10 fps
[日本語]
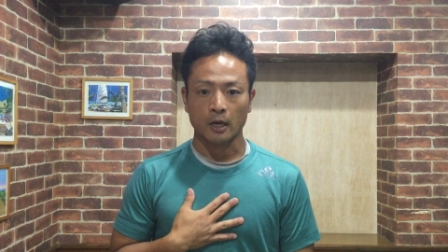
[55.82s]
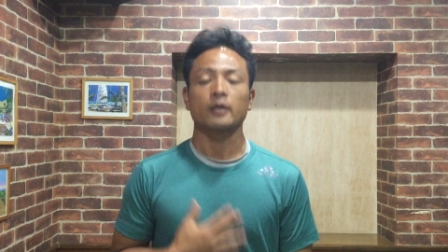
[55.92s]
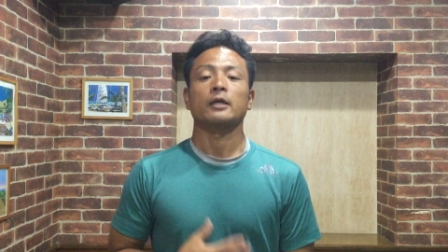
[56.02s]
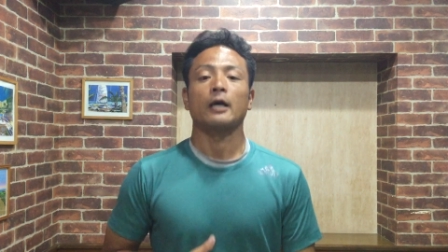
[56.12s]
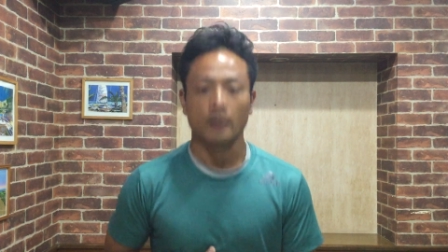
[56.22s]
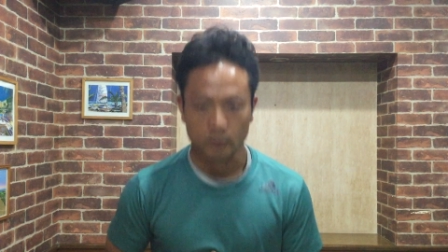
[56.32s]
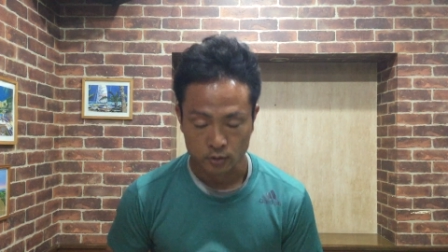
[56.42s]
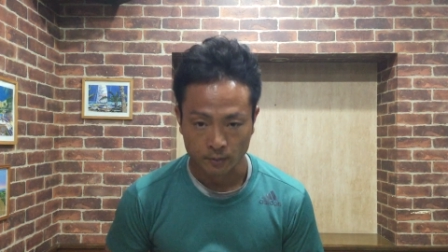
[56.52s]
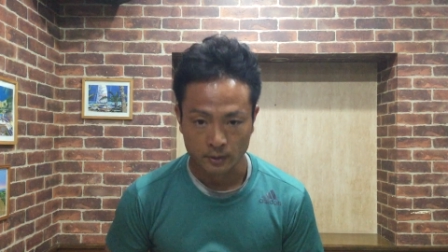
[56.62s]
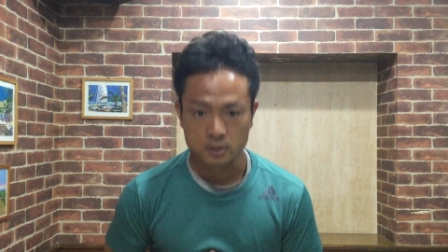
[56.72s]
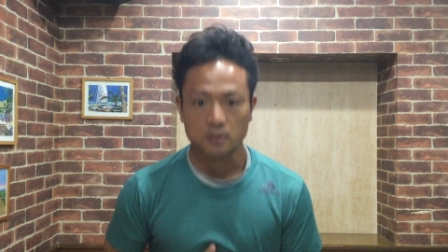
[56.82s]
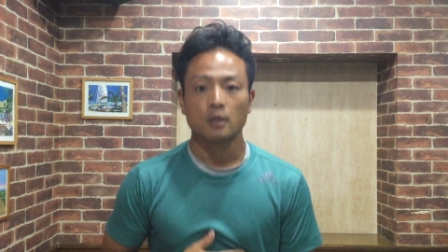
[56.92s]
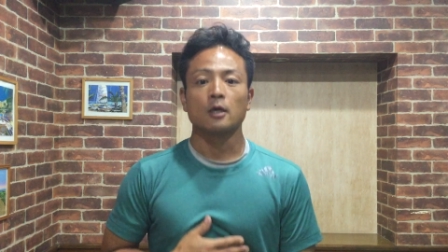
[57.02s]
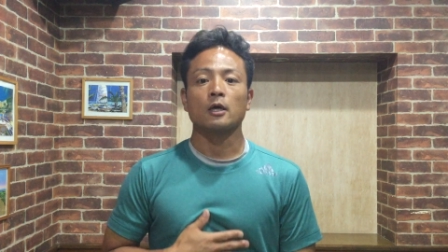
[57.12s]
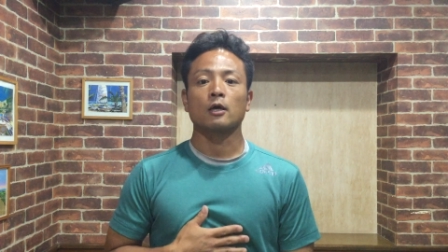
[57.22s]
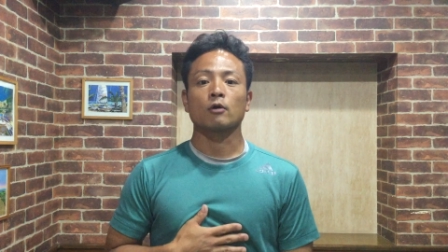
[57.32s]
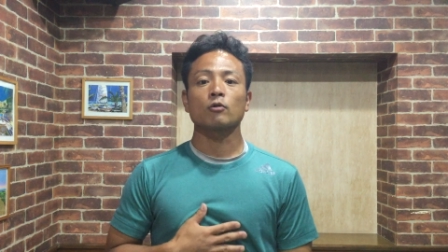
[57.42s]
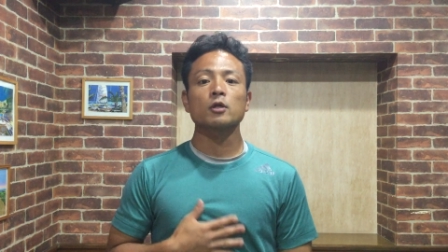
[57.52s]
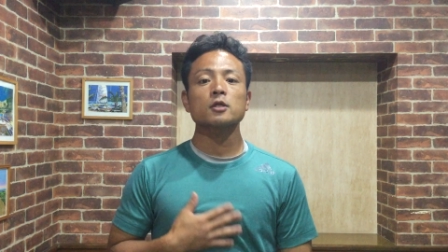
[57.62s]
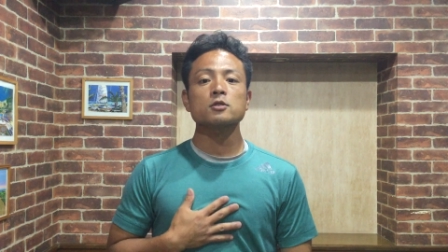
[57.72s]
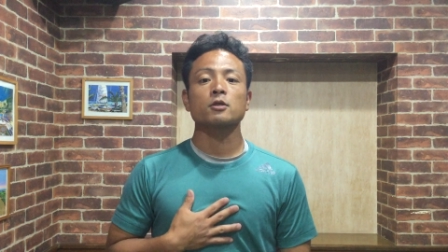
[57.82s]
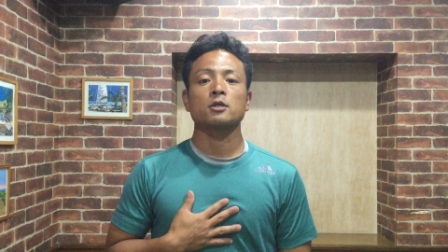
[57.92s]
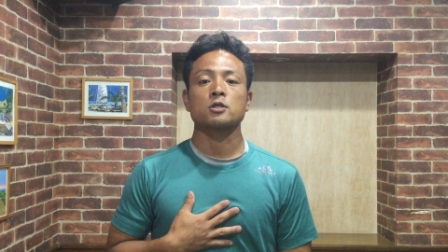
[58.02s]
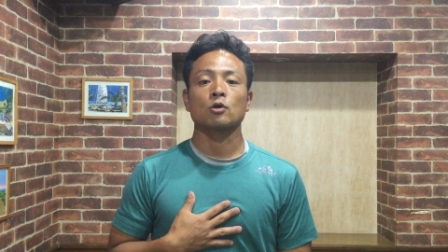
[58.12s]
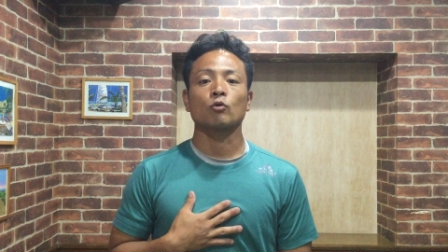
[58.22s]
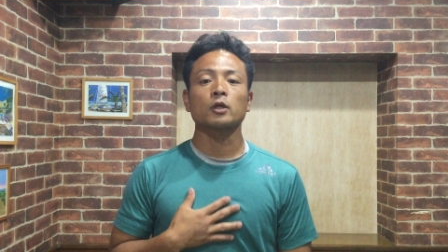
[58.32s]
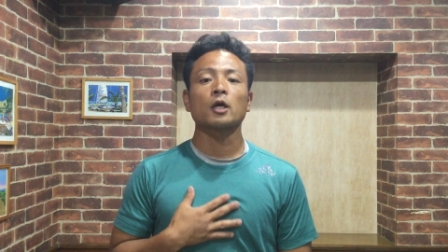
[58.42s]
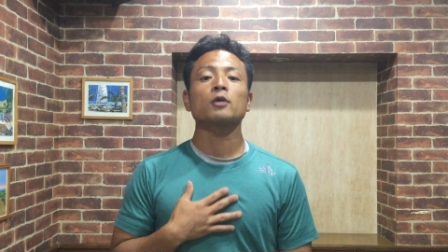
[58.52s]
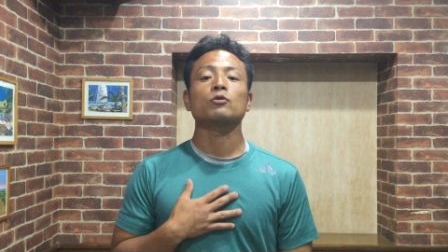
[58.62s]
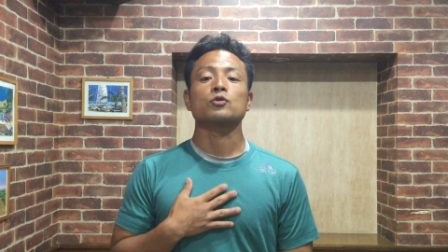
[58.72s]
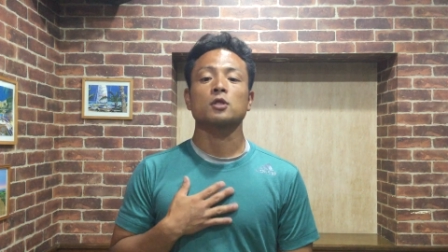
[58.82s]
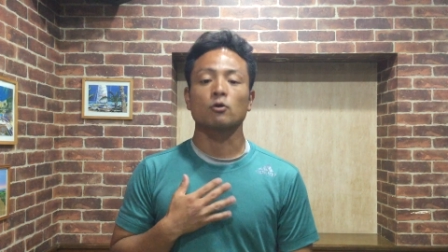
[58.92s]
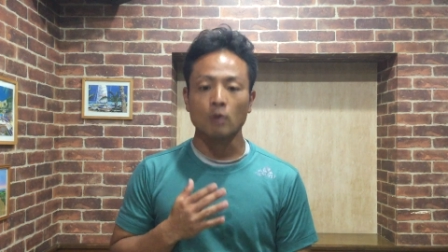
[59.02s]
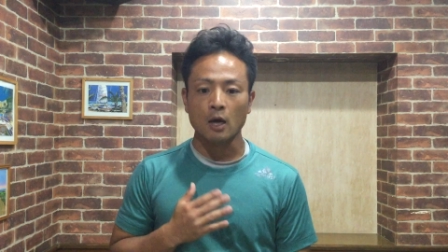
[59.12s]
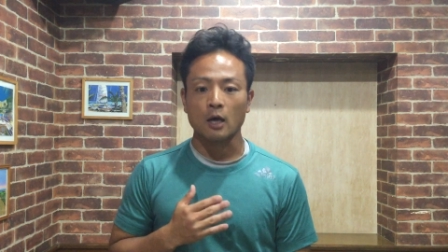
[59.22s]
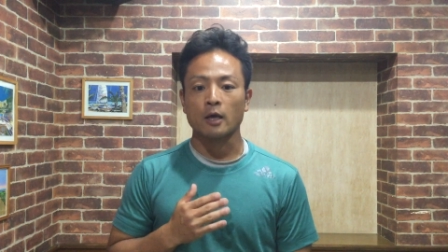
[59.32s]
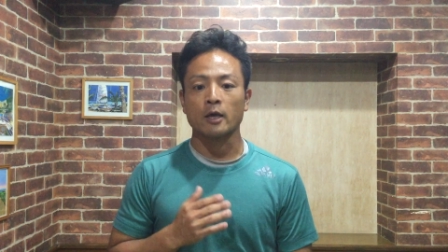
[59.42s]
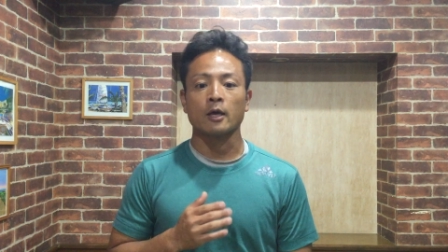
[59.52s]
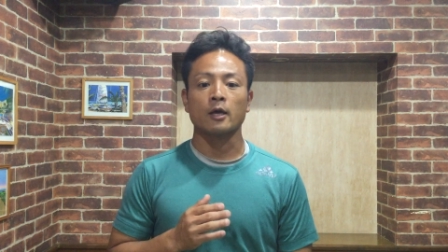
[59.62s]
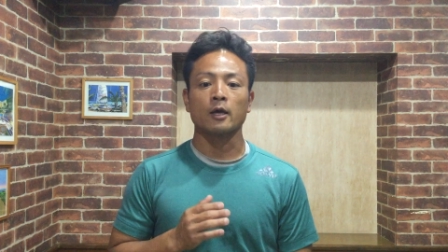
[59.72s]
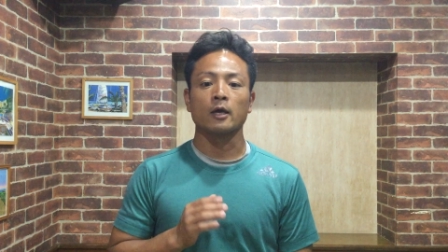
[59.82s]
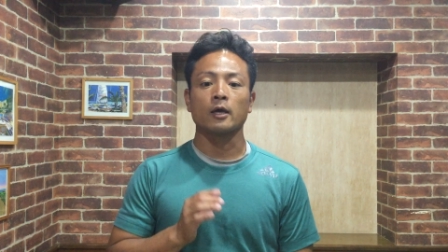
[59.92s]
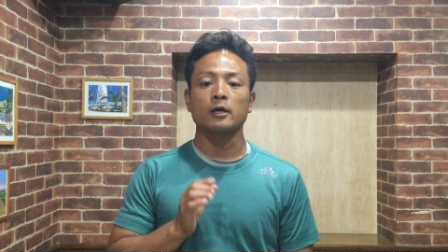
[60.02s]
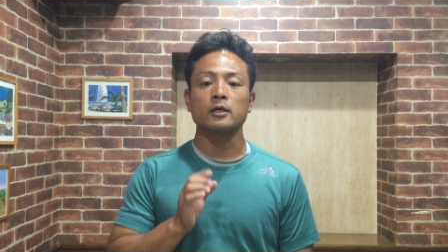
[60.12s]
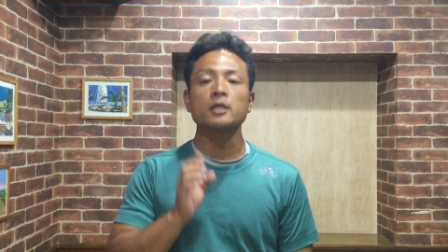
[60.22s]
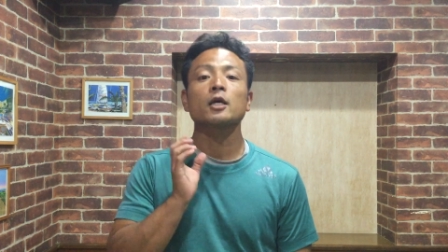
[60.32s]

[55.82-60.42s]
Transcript: はいありがとうございます、えー、これについてですね答えとしては、えー、